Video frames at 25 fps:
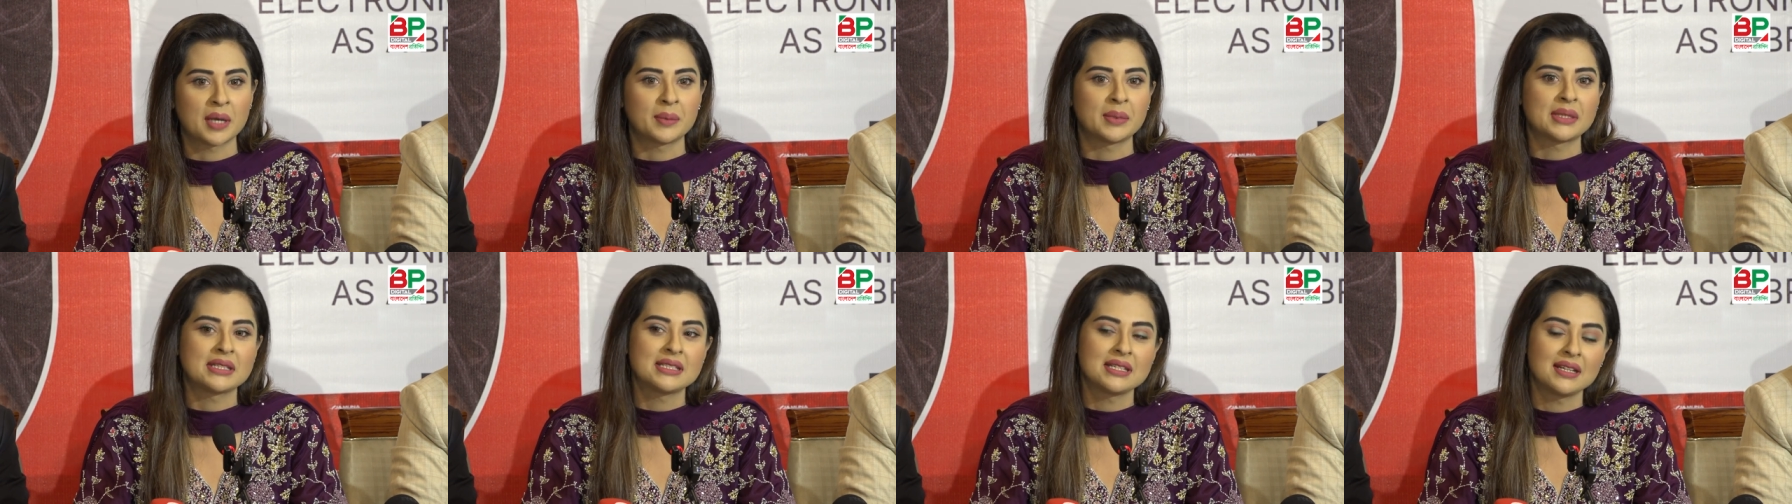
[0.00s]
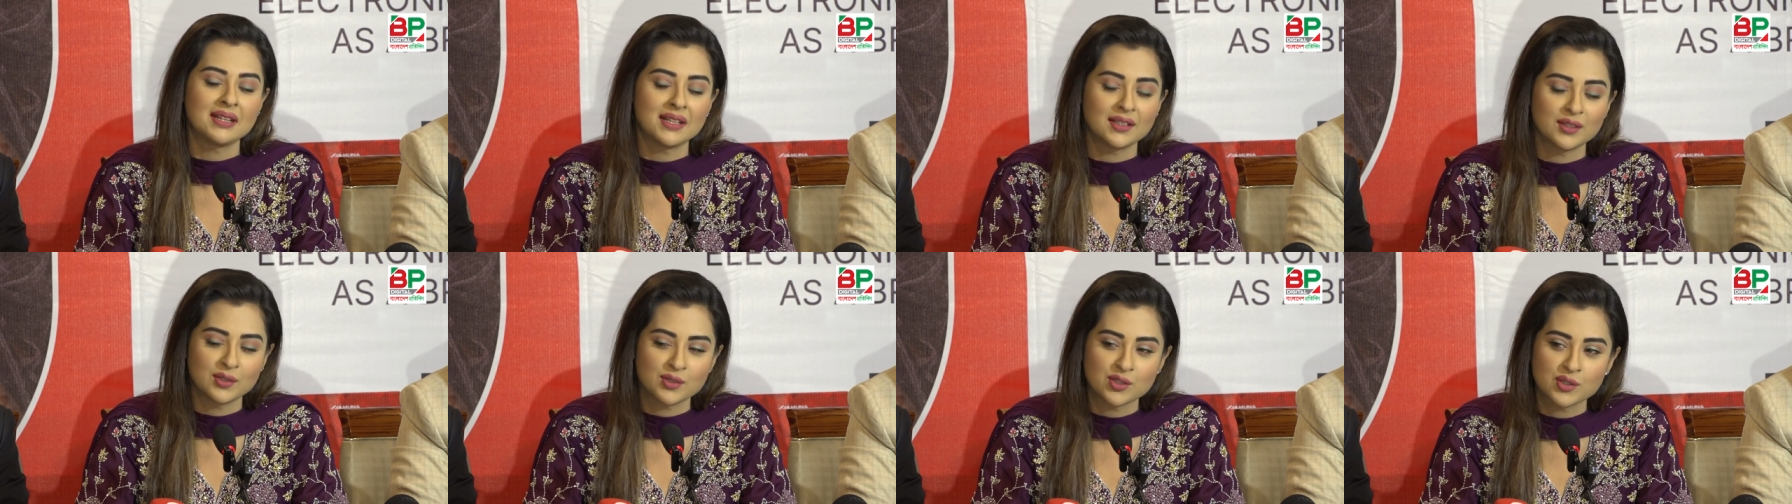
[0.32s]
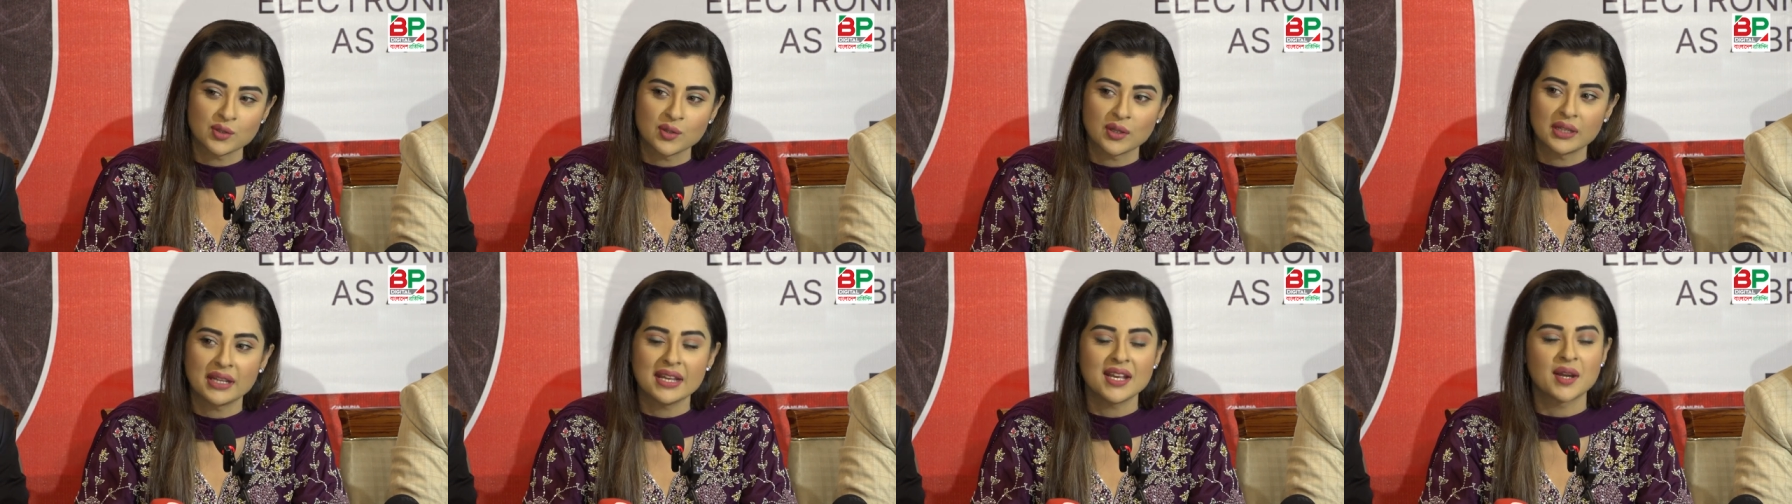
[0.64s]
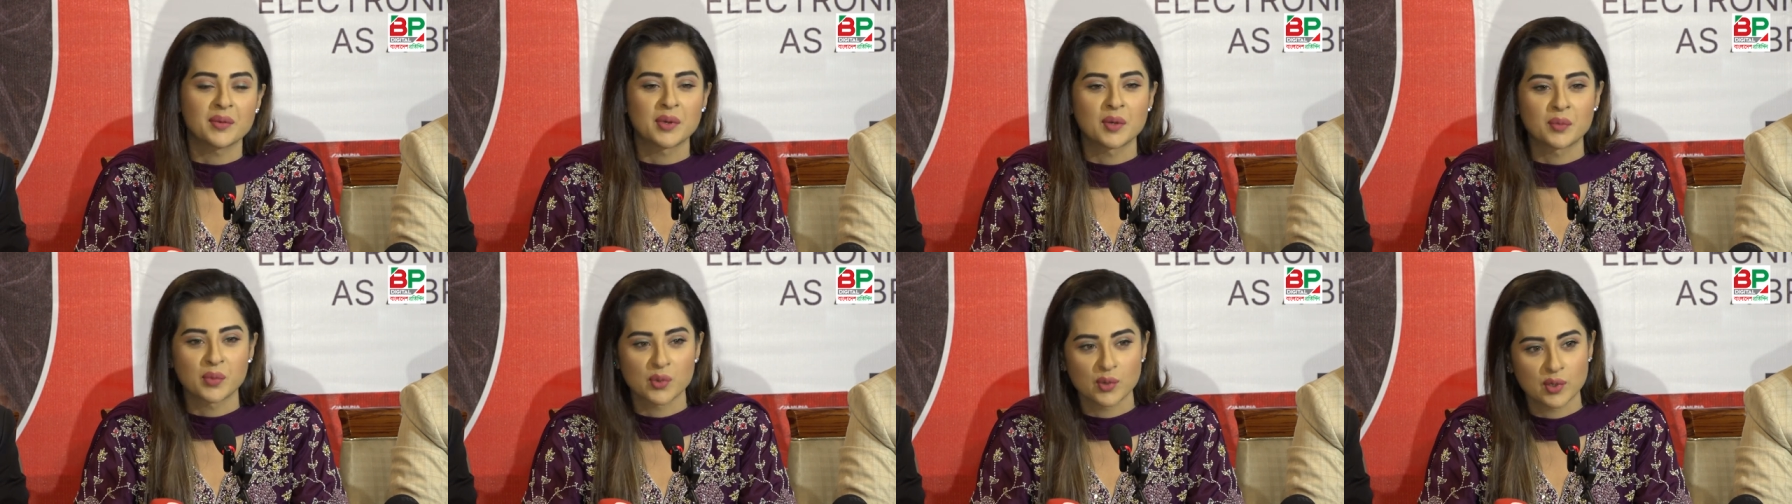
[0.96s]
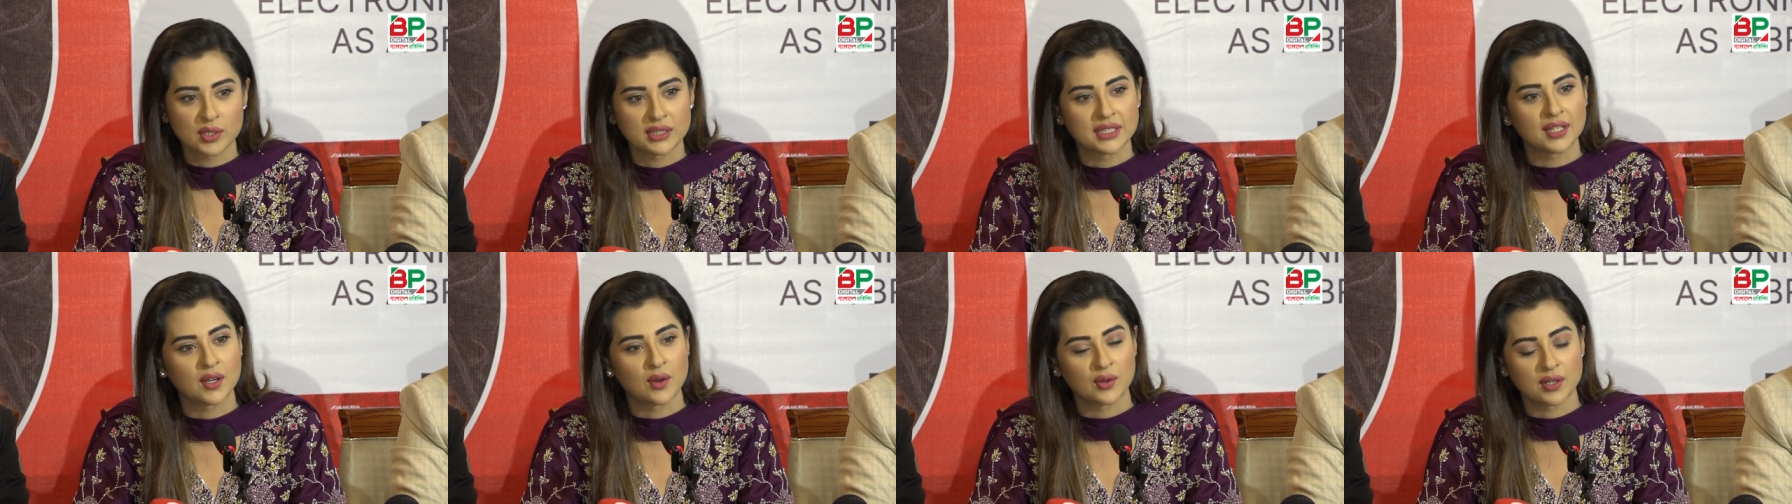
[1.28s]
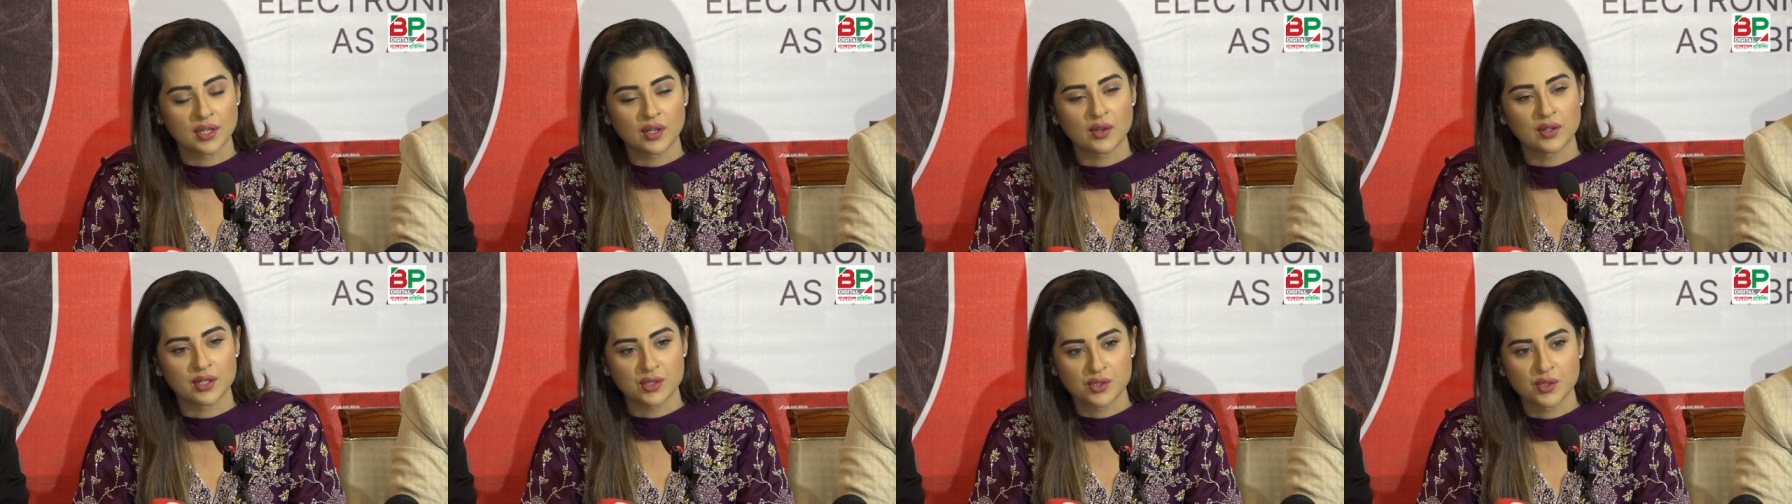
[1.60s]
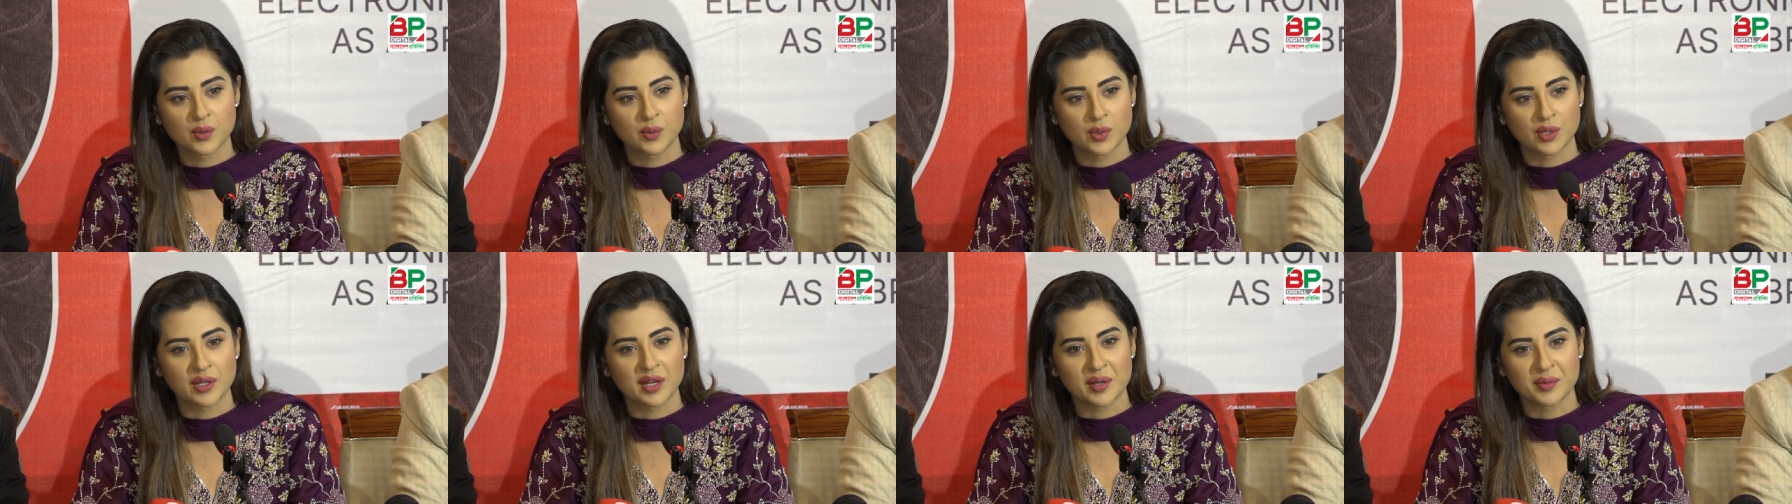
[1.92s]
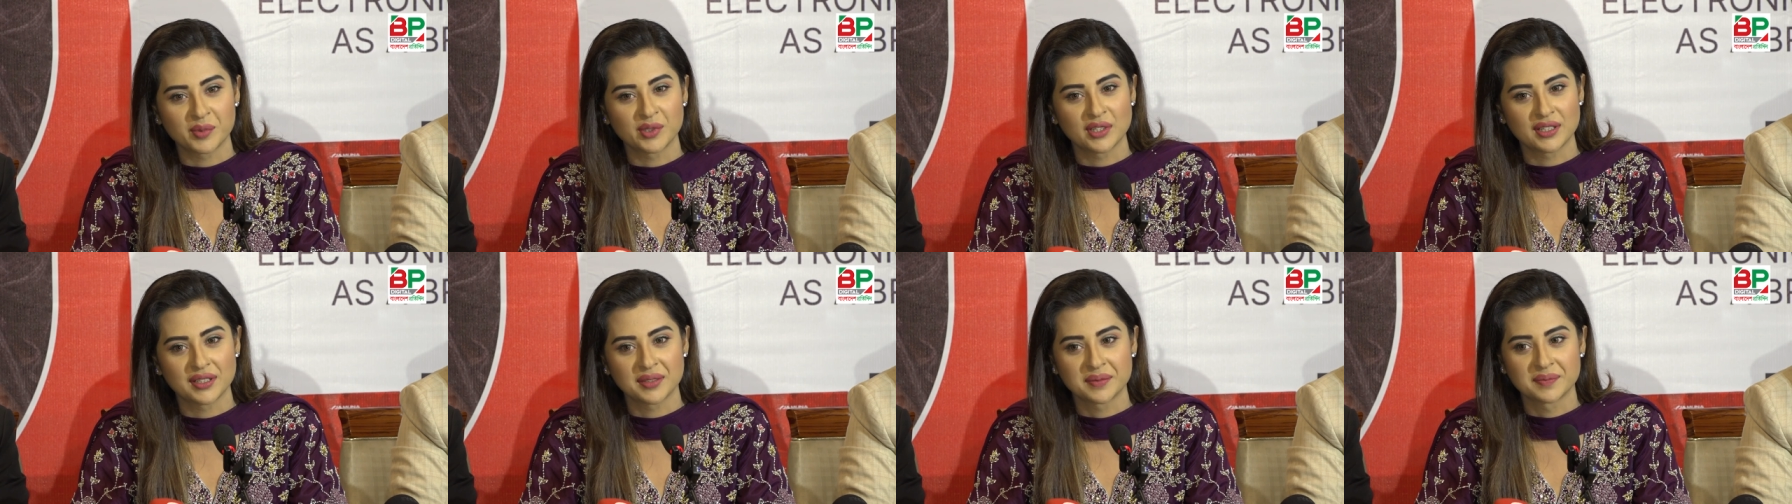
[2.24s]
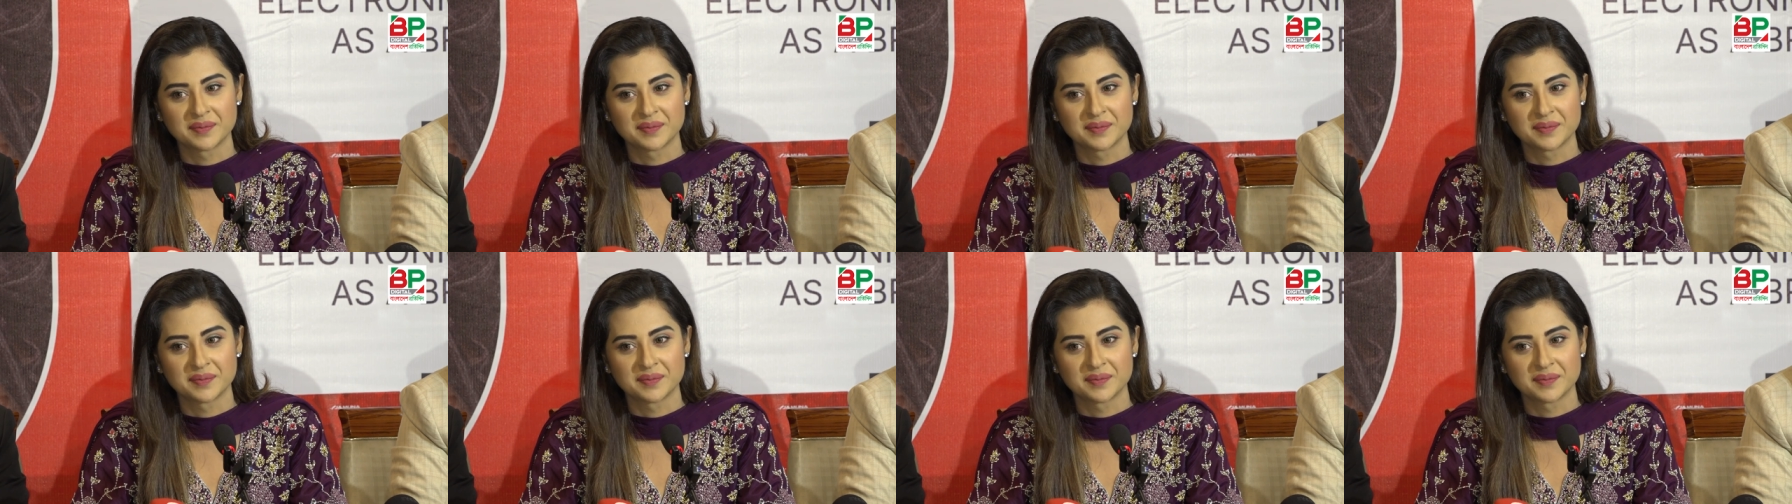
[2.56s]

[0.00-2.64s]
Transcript: বাবা ছেলে দুজনকেই আমার পক্ষ থেকে অনেক অনেক শুভকামনা